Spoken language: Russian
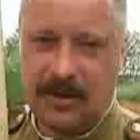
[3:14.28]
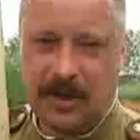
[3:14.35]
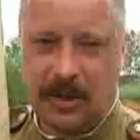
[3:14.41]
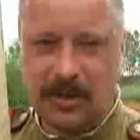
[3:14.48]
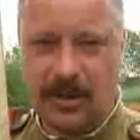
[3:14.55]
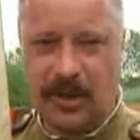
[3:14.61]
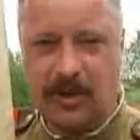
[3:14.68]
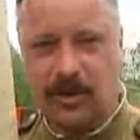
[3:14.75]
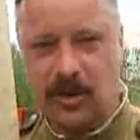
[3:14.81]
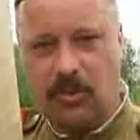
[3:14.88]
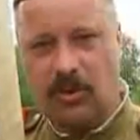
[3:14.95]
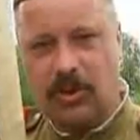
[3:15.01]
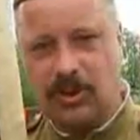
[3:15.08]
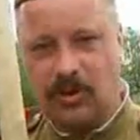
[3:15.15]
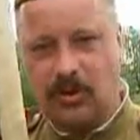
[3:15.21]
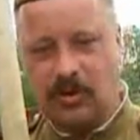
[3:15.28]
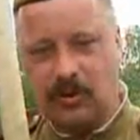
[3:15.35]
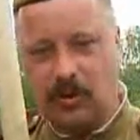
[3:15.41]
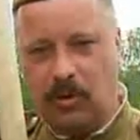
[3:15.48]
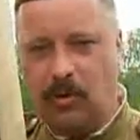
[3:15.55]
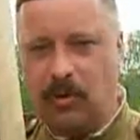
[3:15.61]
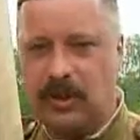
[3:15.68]
ощущал очень большую
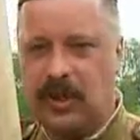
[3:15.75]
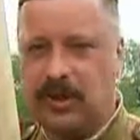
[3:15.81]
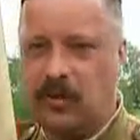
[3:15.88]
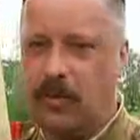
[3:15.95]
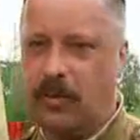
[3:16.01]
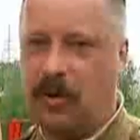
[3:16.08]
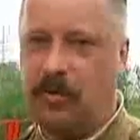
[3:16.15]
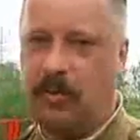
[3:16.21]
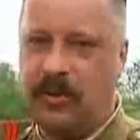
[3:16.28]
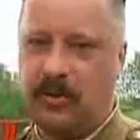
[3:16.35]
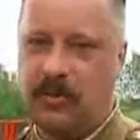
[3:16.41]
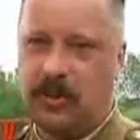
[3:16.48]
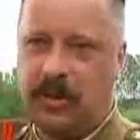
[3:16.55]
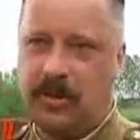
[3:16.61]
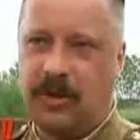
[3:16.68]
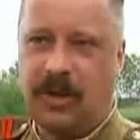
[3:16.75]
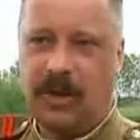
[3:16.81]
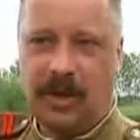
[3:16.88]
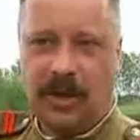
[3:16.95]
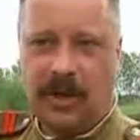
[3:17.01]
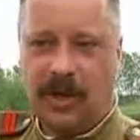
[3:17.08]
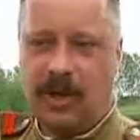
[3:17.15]
гордость, во-первых, потому что
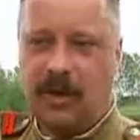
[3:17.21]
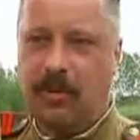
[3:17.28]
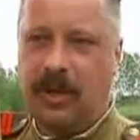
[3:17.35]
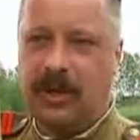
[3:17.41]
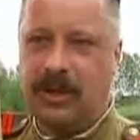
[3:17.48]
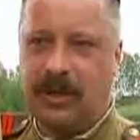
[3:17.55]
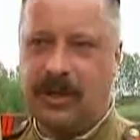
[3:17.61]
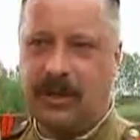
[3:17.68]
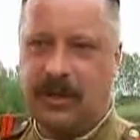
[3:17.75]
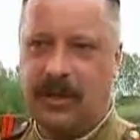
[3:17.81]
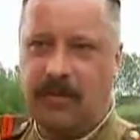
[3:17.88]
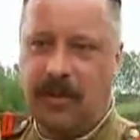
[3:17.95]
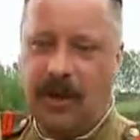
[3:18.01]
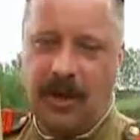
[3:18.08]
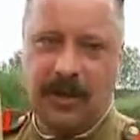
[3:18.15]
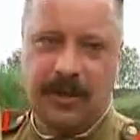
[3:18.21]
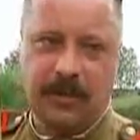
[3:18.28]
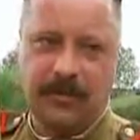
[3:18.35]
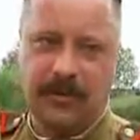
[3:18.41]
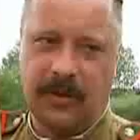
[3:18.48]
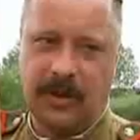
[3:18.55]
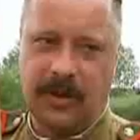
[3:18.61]
ребята доверили
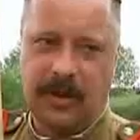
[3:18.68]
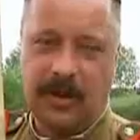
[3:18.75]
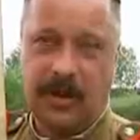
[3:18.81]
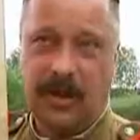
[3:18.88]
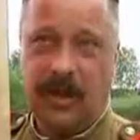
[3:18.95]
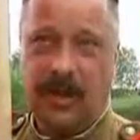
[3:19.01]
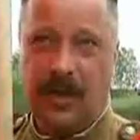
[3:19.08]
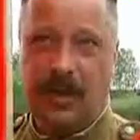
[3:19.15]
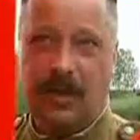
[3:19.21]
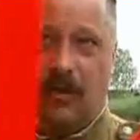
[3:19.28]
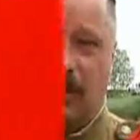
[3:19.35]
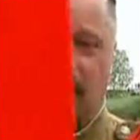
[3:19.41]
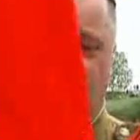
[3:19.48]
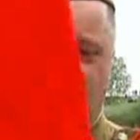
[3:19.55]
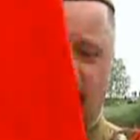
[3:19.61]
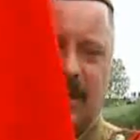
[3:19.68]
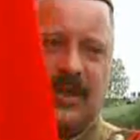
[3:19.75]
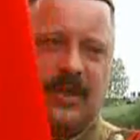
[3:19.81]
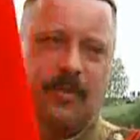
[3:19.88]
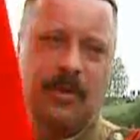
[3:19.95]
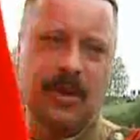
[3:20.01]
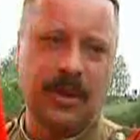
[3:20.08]
этот флаг. Но, ну наверное,
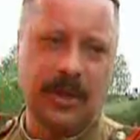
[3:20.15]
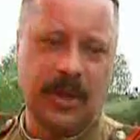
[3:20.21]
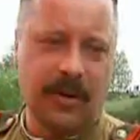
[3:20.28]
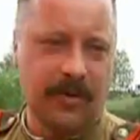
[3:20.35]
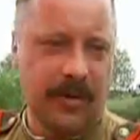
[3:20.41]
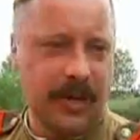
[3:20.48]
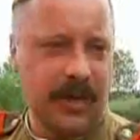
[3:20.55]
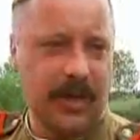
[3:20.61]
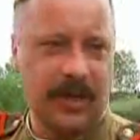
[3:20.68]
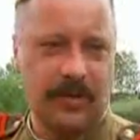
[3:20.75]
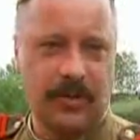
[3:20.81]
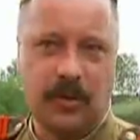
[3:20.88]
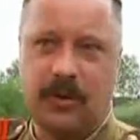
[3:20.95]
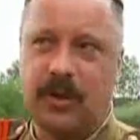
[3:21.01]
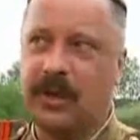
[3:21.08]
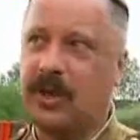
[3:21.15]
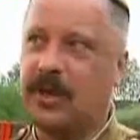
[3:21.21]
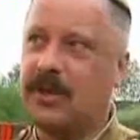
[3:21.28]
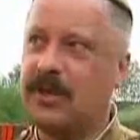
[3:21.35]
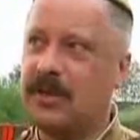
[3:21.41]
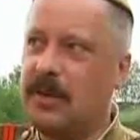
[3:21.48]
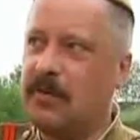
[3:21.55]
самое главное, это
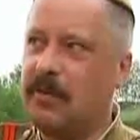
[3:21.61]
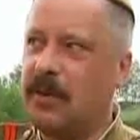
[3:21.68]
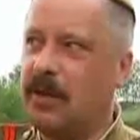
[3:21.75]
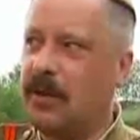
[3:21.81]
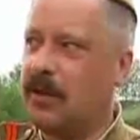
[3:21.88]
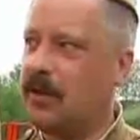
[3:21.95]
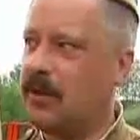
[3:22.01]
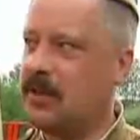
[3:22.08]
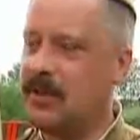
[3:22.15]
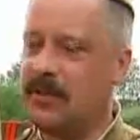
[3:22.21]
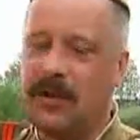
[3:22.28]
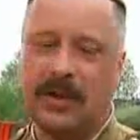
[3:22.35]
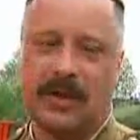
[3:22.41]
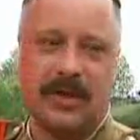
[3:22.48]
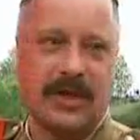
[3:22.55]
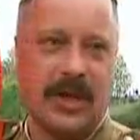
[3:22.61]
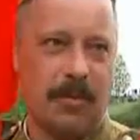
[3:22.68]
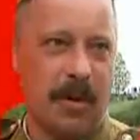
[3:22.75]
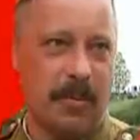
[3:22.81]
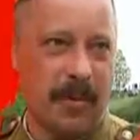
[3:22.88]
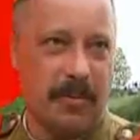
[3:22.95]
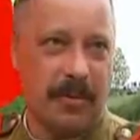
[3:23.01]
все-таки символ, а, цвет и
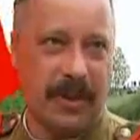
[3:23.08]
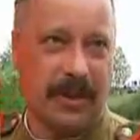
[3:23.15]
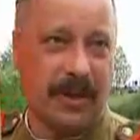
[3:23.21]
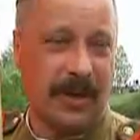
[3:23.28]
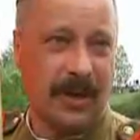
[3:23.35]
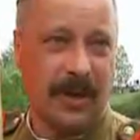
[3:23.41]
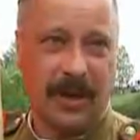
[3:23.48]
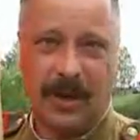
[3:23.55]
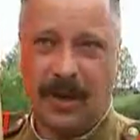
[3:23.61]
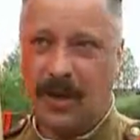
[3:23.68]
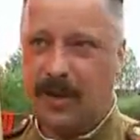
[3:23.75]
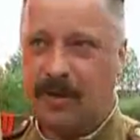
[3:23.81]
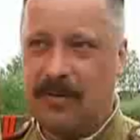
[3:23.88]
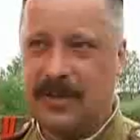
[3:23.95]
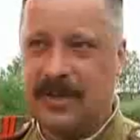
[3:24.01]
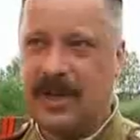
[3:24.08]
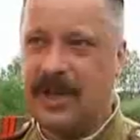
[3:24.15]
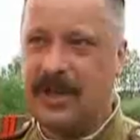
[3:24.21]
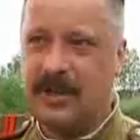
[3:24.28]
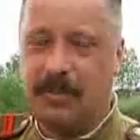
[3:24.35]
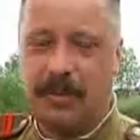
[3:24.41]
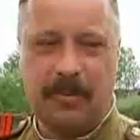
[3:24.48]
знамя победы. Вы
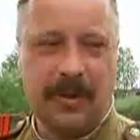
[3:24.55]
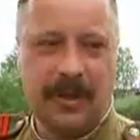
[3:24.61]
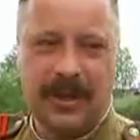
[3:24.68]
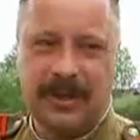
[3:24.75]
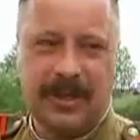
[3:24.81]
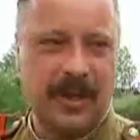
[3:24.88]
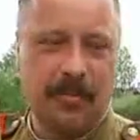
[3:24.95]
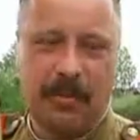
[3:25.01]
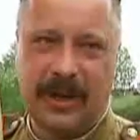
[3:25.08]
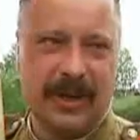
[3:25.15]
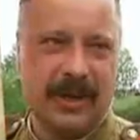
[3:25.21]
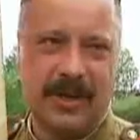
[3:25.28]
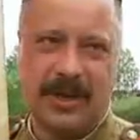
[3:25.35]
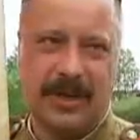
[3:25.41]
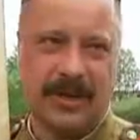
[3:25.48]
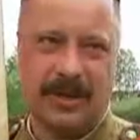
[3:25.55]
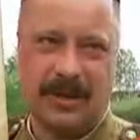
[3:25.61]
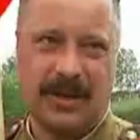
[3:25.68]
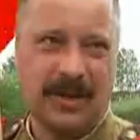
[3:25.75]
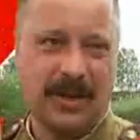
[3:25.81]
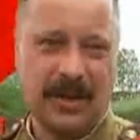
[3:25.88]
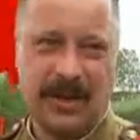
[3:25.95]
знаете, победа – это
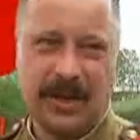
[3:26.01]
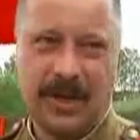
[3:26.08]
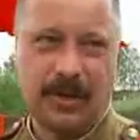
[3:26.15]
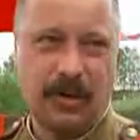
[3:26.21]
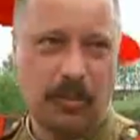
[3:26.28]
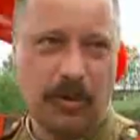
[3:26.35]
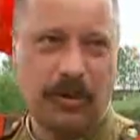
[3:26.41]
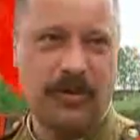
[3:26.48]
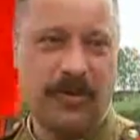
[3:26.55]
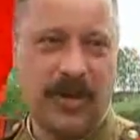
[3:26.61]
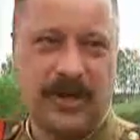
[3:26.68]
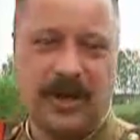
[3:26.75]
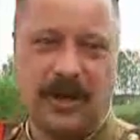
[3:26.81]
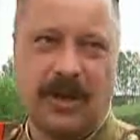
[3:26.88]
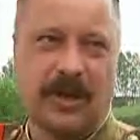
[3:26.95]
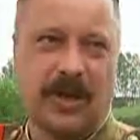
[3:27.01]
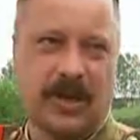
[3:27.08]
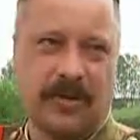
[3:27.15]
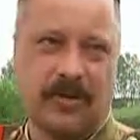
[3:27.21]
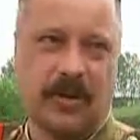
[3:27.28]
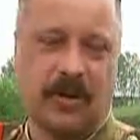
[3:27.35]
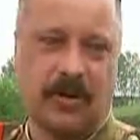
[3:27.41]
неприходящее, и оно будет вечно для
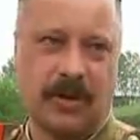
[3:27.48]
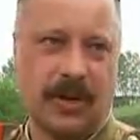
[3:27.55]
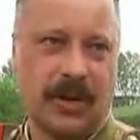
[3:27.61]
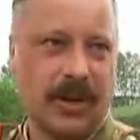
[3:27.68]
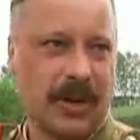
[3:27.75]
нашего народа.